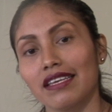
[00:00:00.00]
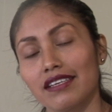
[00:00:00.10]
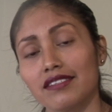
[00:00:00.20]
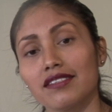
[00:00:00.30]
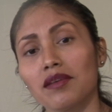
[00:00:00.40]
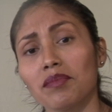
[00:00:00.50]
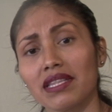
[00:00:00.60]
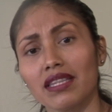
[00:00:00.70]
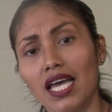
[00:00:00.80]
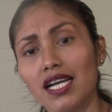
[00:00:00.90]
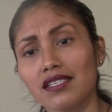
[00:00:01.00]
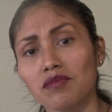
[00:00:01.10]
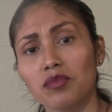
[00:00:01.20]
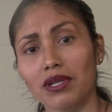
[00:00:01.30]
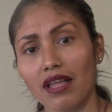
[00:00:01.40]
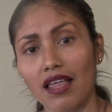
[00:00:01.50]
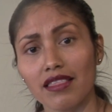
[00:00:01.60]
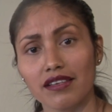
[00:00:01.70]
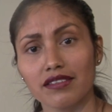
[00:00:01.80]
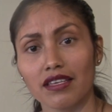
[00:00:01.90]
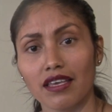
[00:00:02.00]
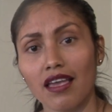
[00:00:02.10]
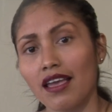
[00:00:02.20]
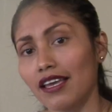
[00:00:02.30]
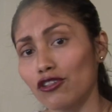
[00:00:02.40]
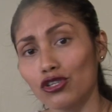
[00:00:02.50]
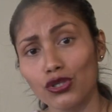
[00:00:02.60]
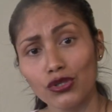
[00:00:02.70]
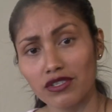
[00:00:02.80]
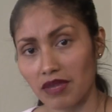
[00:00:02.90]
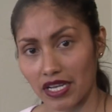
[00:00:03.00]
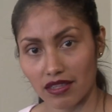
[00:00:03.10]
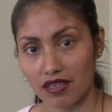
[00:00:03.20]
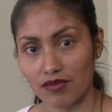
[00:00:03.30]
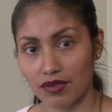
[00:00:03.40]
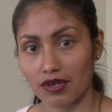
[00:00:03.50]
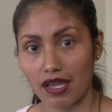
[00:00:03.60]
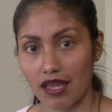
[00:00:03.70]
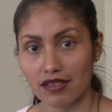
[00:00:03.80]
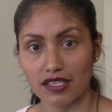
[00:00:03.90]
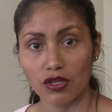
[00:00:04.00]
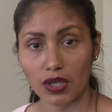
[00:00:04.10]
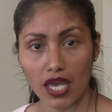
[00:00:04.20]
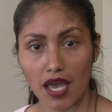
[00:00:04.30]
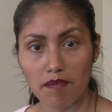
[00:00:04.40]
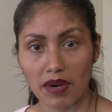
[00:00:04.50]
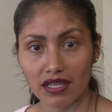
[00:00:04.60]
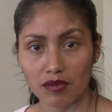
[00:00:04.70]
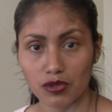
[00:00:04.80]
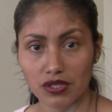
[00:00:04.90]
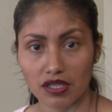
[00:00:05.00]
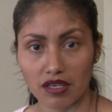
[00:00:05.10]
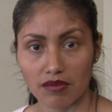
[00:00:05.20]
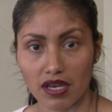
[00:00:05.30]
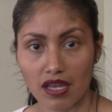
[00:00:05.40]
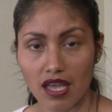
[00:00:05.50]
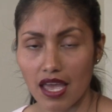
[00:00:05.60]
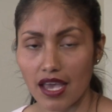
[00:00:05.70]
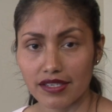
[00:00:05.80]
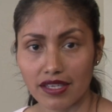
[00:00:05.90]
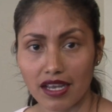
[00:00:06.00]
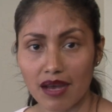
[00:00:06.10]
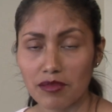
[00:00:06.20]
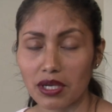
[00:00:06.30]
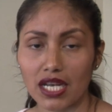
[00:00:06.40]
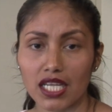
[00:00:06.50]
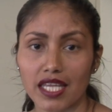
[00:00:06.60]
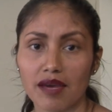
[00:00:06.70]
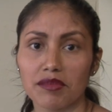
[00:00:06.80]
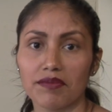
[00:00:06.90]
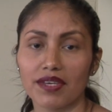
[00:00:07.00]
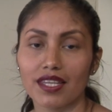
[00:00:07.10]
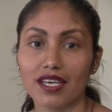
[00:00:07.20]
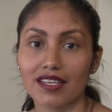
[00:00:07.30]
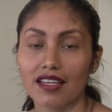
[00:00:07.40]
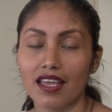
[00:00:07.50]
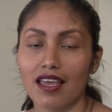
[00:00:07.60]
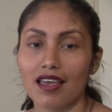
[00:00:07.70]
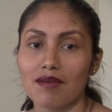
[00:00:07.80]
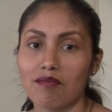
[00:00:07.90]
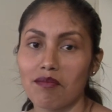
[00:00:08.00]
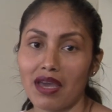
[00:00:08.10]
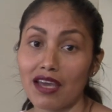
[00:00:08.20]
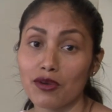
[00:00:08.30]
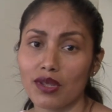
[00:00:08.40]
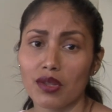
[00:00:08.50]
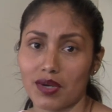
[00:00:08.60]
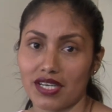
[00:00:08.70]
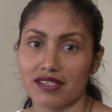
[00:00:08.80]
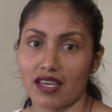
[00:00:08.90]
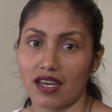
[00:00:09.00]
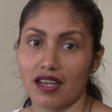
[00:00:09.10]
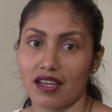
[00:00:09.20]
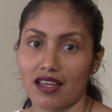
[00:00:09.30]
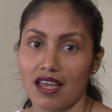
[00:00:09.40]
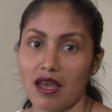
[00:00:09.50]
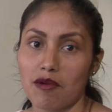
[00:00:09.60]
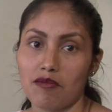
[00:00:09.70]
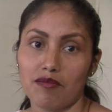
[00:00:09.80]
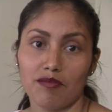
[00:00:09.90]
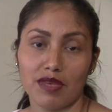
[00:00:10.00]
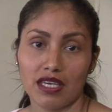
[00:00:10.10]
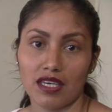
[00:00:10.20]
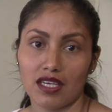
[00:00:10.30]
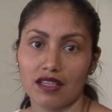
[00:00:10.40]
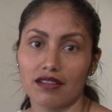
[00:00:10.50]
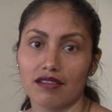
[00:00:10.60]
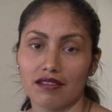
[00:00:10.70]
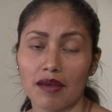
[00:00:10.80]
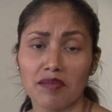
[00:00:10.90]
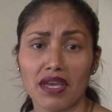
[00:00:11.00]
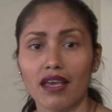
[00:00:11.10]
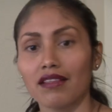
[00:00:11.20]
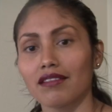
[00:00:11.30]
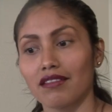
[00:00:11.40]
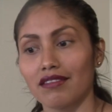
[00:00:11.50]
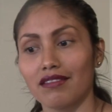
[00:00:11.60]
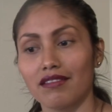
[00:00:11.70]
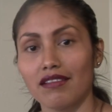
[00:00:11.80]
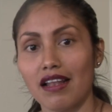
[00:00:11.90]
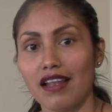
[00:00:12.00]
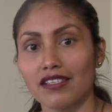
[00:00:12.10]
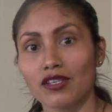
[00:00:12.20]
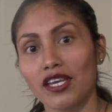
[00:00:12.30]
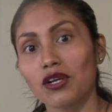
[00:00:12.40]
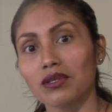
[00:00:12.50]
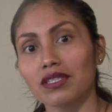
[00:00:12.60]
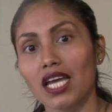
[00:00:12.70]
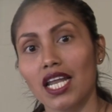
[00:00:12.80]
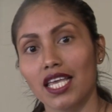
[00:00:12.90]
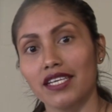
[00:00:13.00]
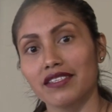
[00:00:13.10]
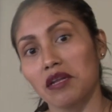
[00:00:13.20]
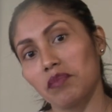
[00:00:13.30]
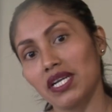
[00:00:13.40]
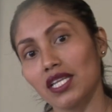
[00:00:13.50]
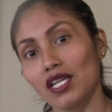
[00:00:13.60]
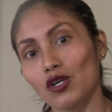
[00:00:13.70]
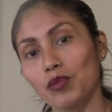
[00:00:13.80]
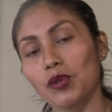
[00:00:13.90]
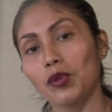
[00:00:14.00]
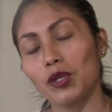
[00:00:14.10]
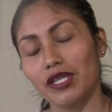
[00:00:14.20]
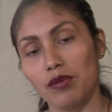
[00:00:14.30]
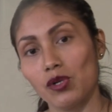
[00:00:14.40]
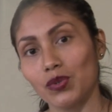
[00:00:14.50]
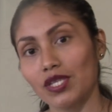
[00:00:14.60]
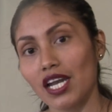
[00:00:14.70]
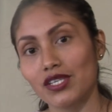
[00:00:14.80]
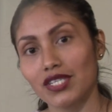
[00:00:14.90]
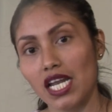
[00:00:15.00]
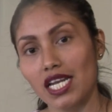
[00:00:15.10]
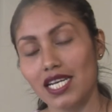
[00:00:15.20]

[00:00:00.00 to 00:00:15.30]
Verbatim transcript: que existen ventajas importantes, que no todo es negativo, sino que hay parte positiva. Este cambio que le di a mi vida me ha ayudado a crecer. Y también les quiero contar que ser parte del grupo de voluntarios del